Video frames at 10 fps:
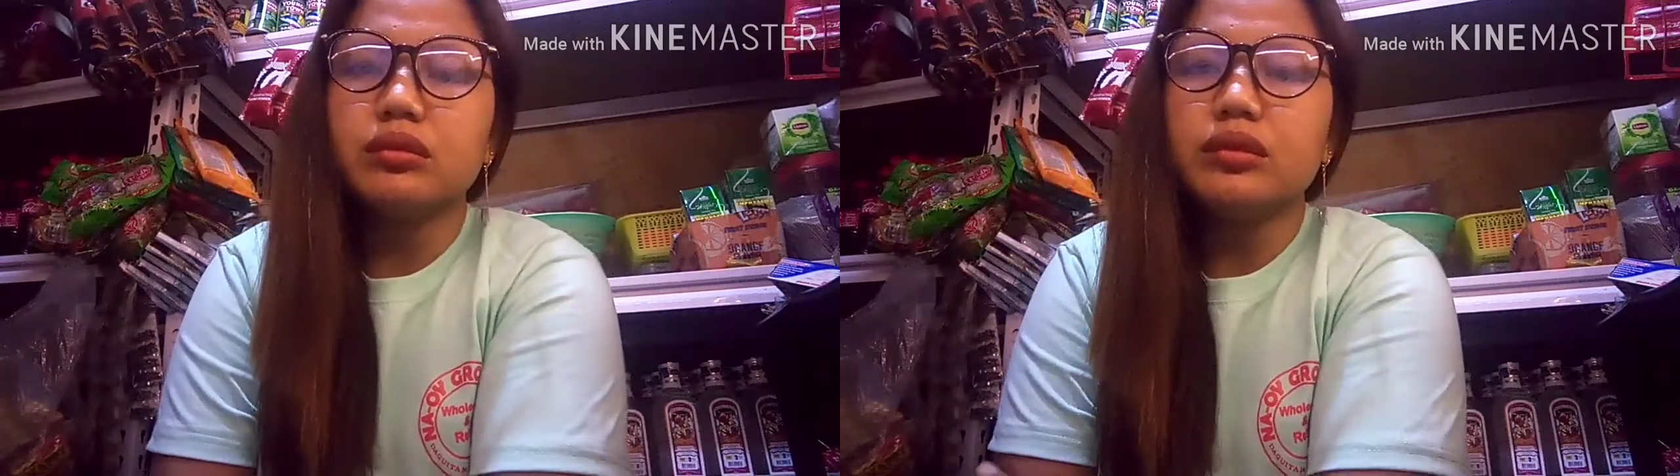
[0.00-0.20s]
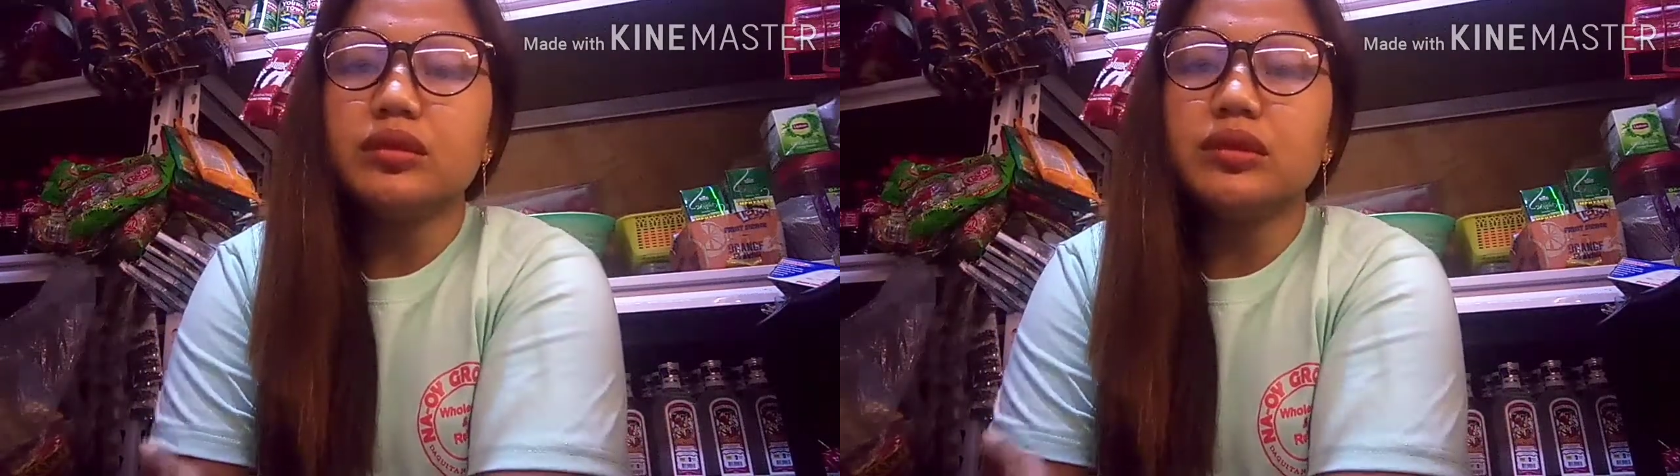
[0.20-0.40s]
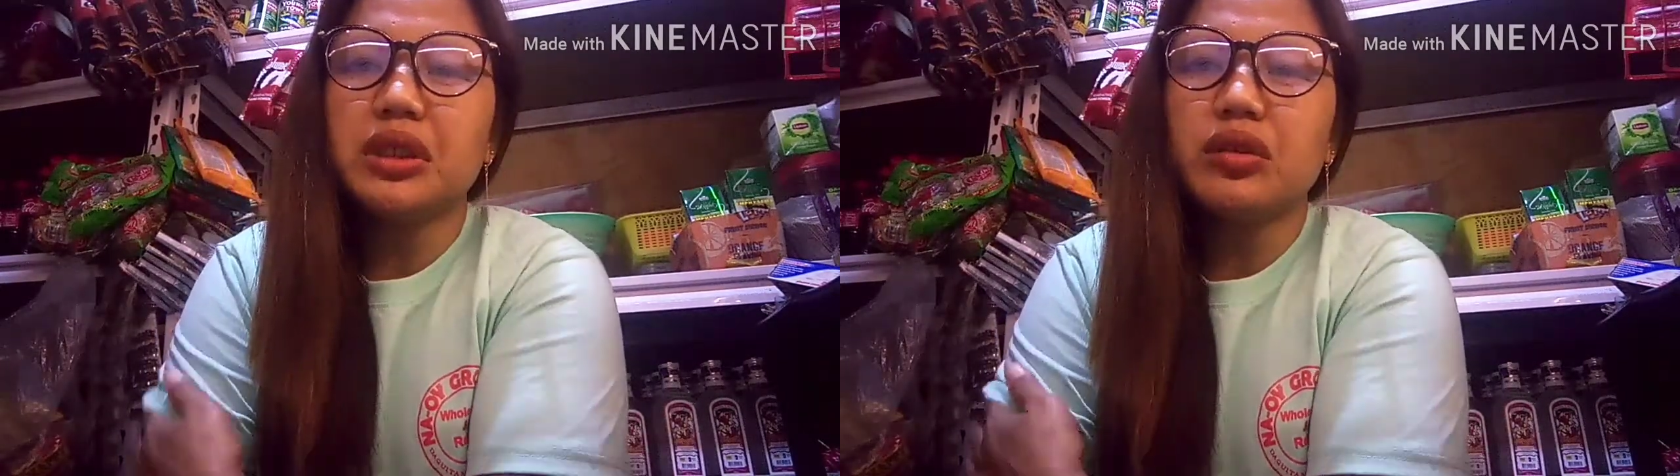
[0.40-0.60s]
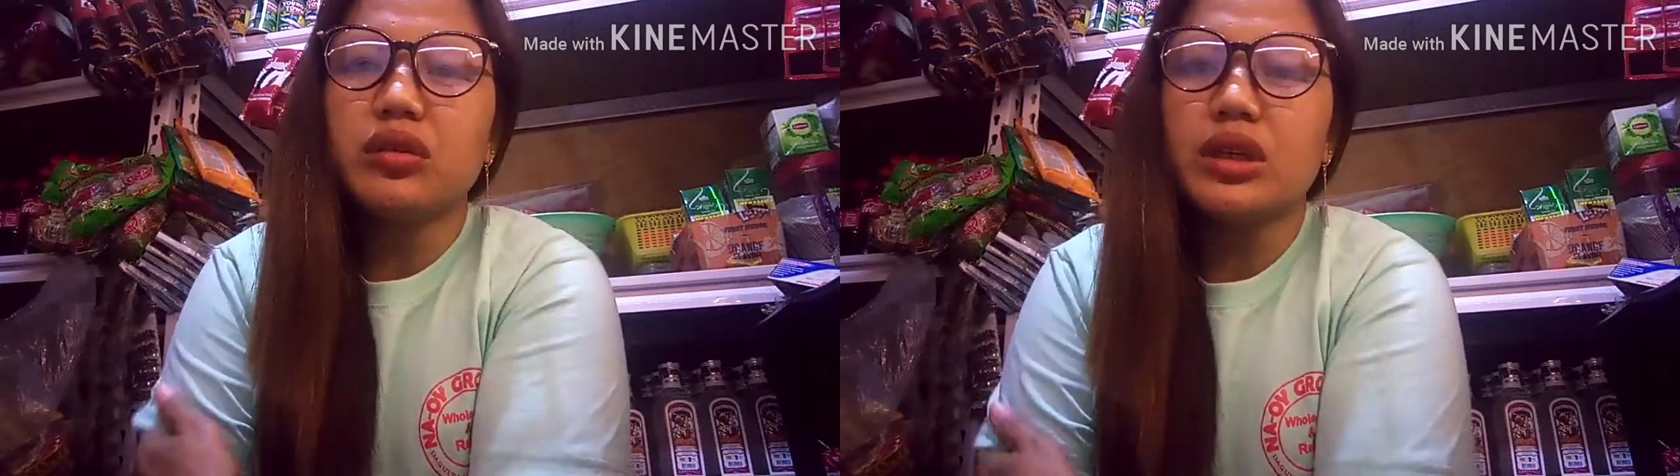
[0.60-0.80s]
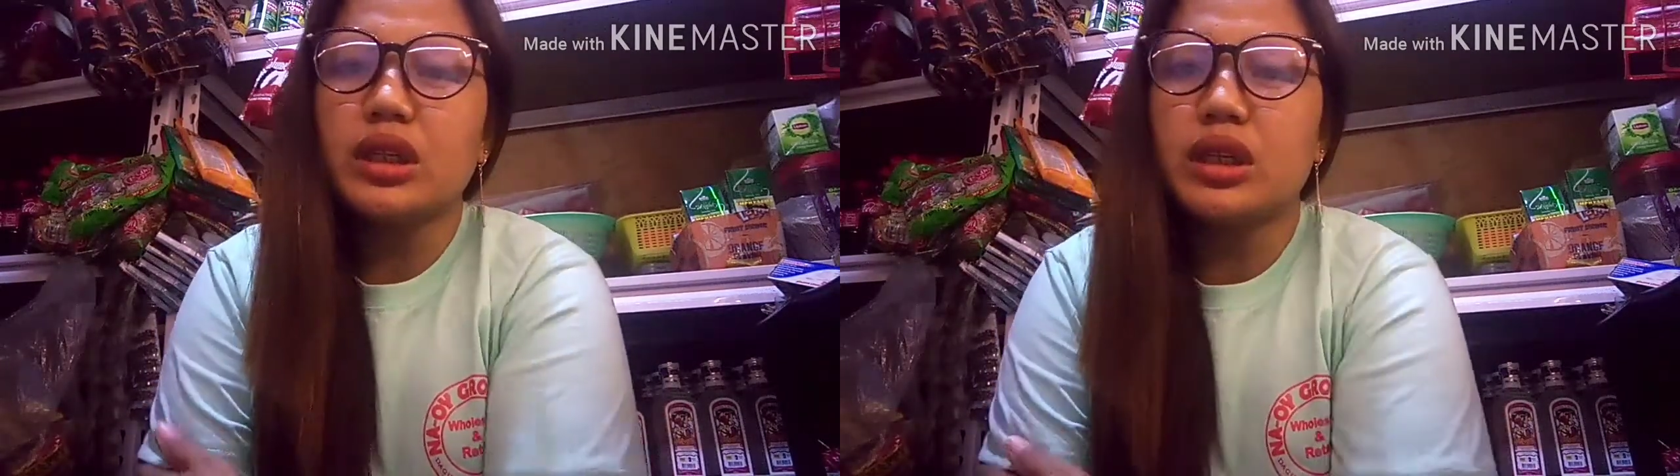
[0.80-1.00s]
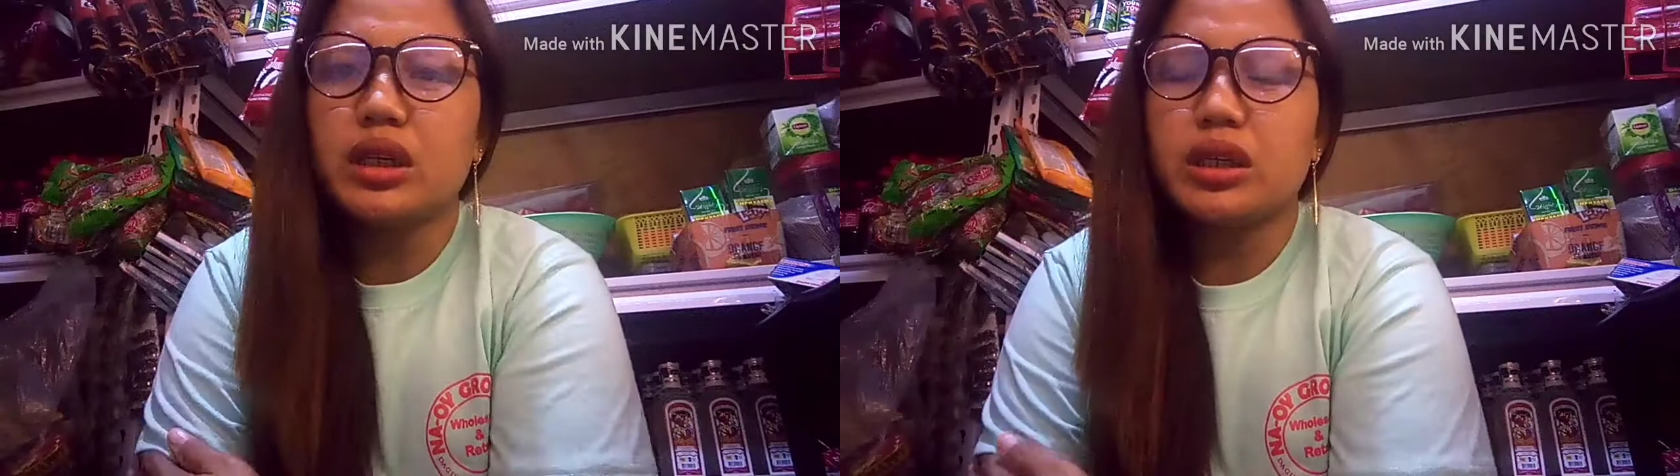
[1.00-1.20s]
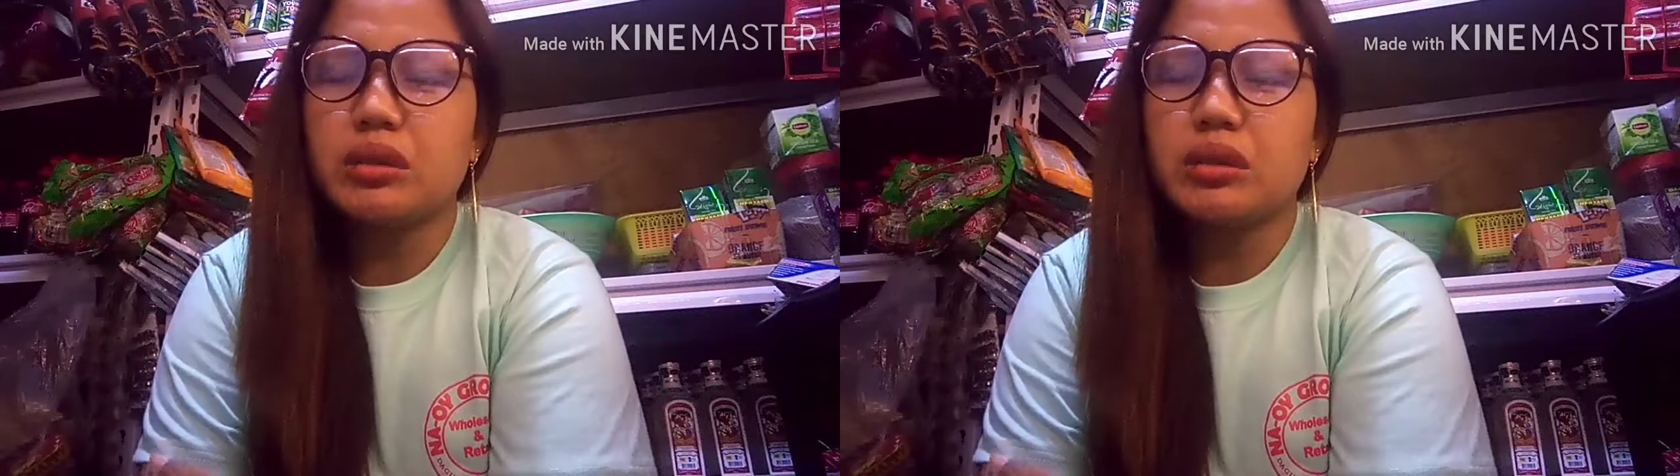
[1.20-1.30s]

Hindi ko kailangan na